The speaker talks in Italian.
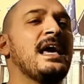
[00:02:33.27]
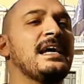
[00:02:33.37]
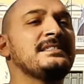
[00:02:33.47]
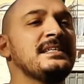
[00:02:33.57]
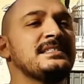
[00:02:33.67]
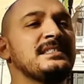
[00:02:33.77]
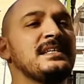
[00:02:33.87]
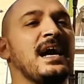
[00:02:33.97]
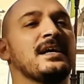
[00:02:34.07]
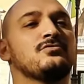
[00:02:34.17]
e
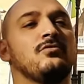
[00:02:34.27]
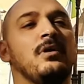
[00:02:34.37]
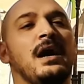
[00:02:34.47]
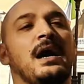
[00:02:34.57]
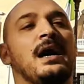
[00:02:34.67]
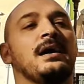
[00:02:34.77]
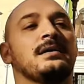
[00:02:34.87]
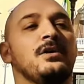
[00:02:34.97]
destinato a